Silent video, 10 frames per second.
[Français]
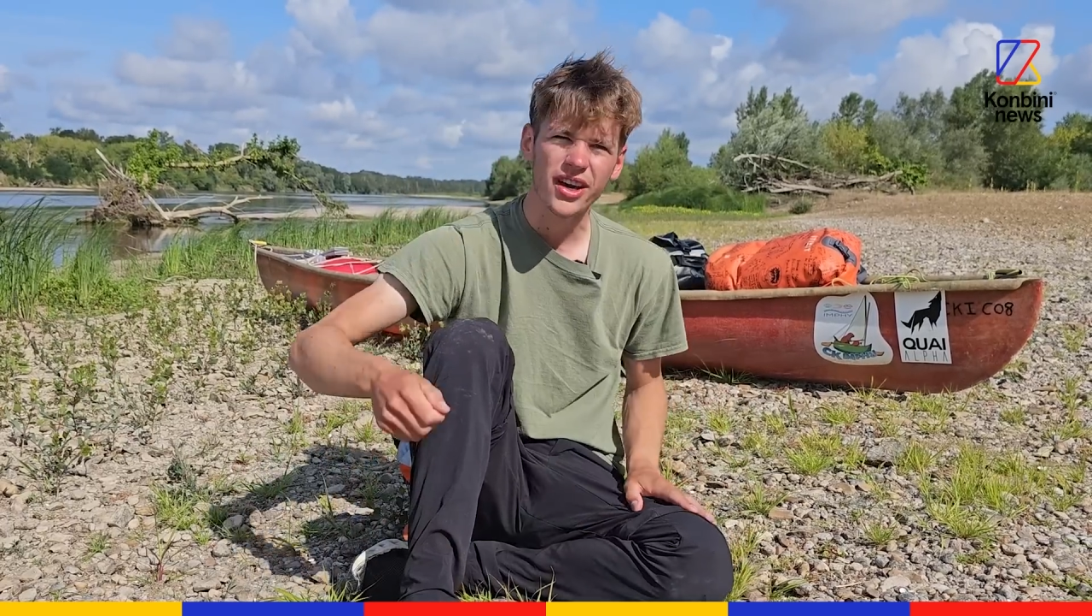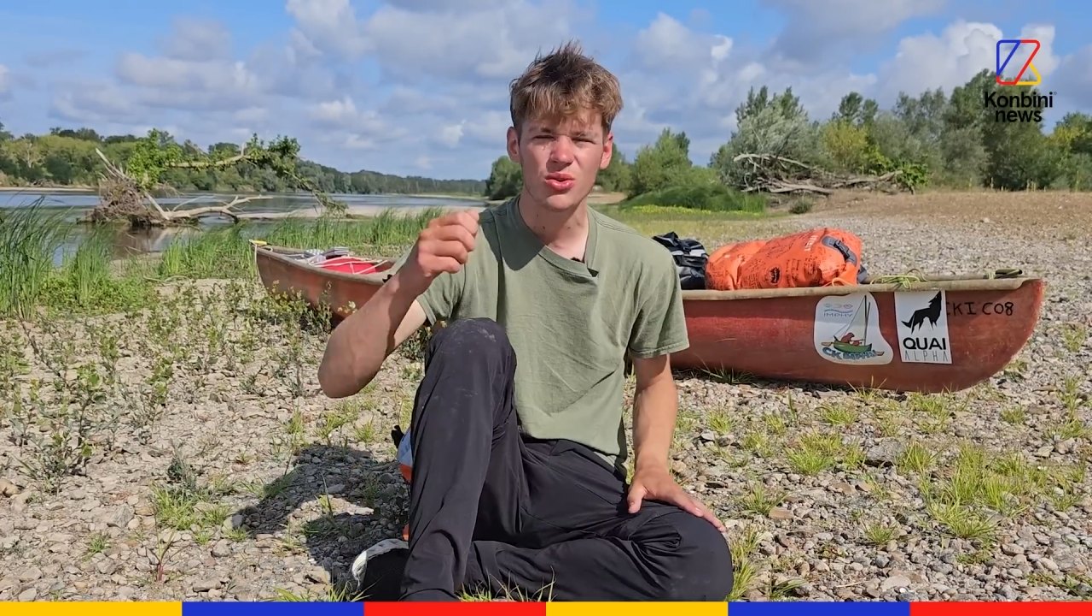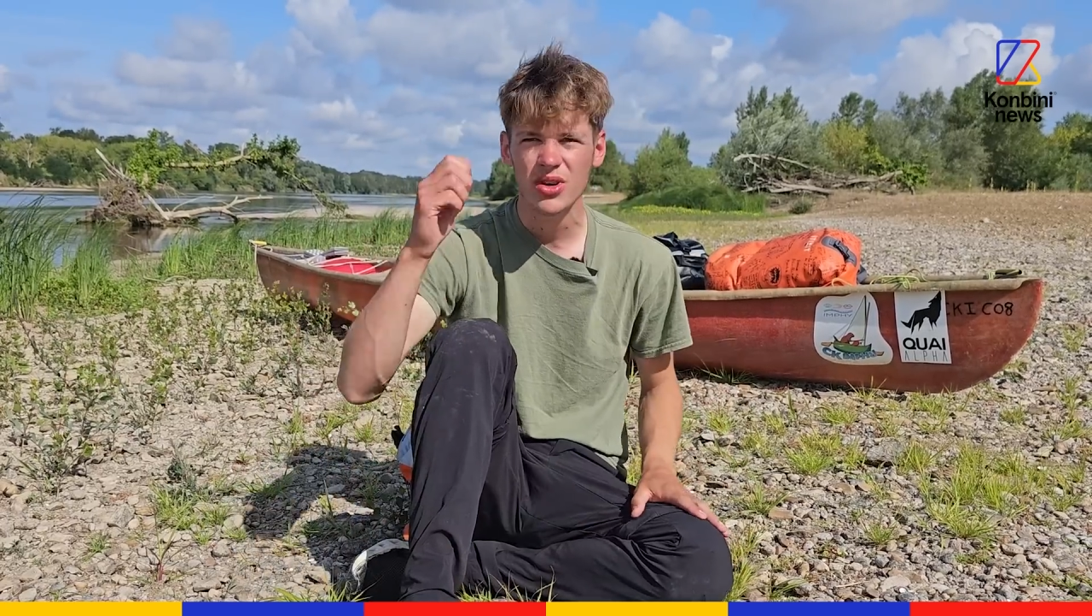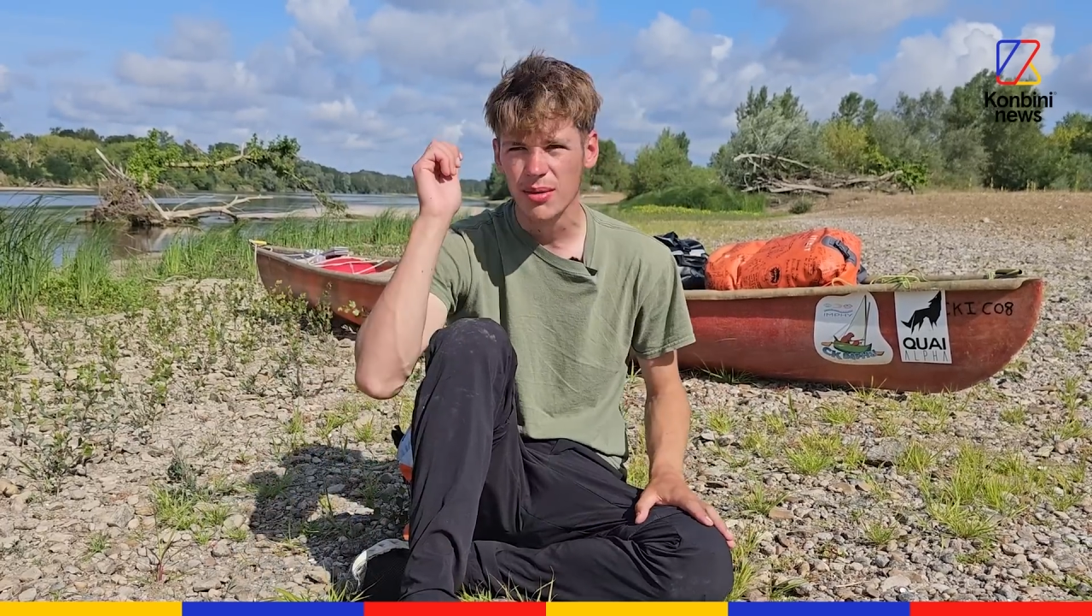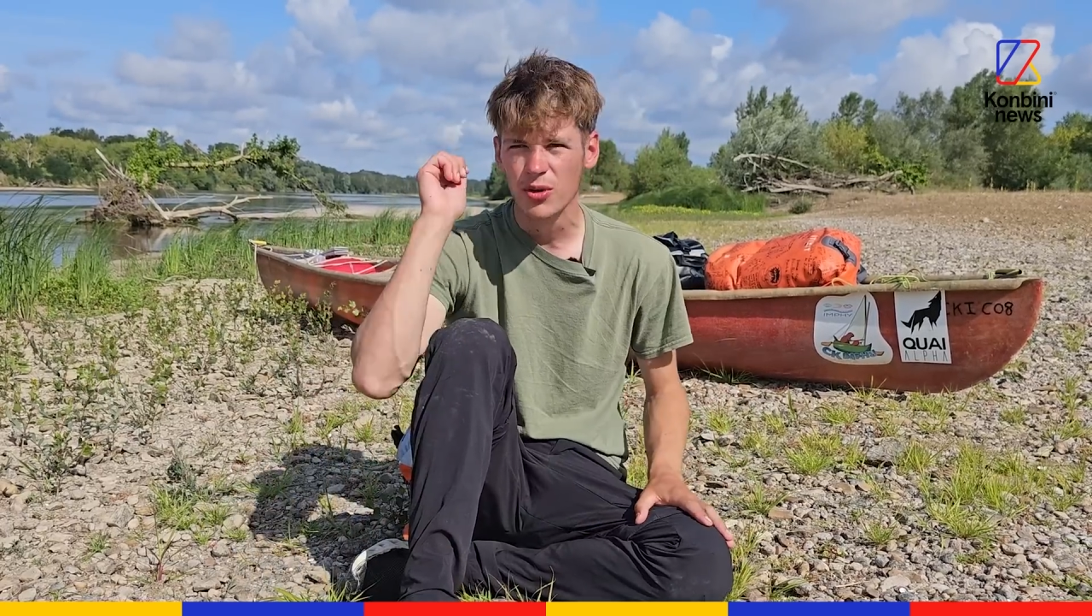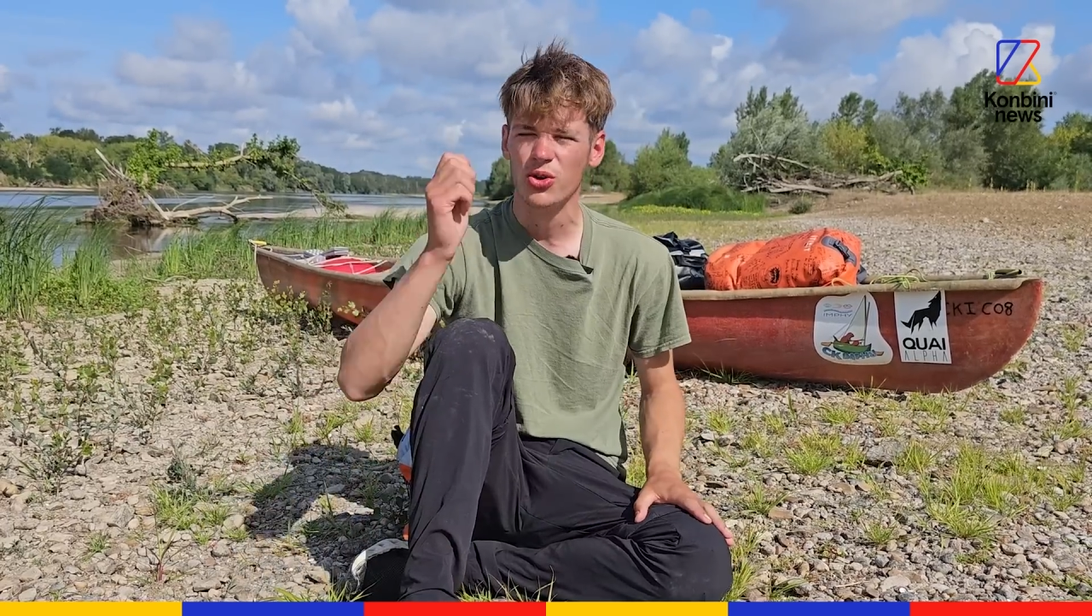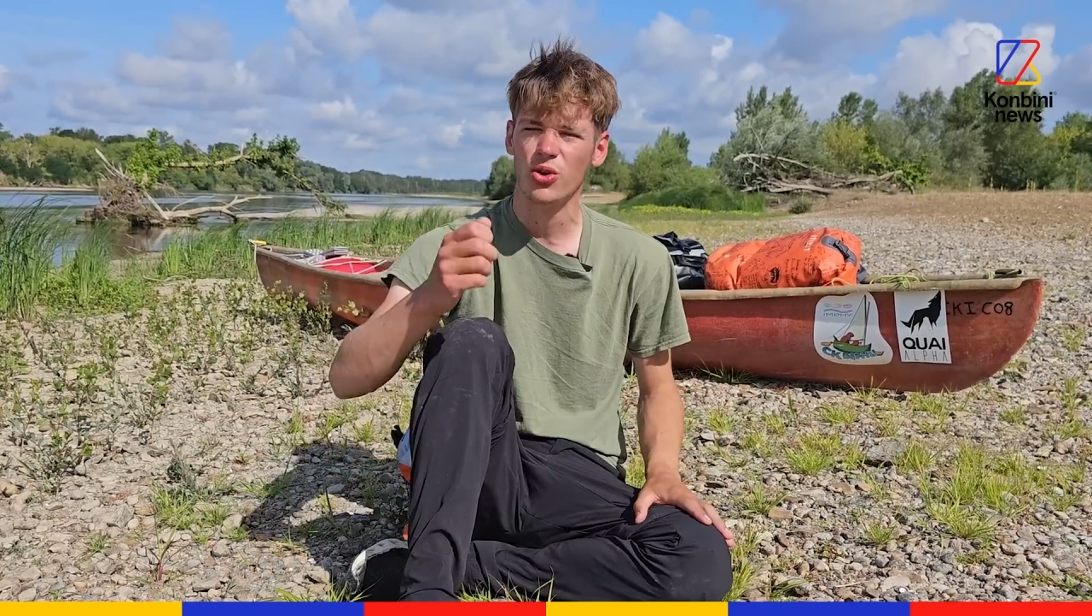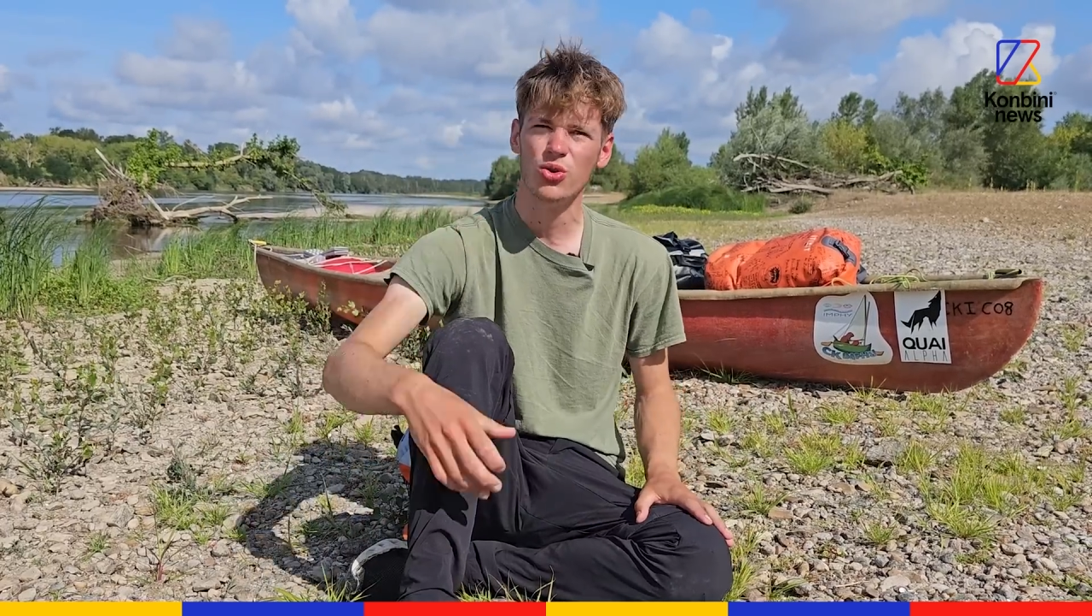régulièrement dans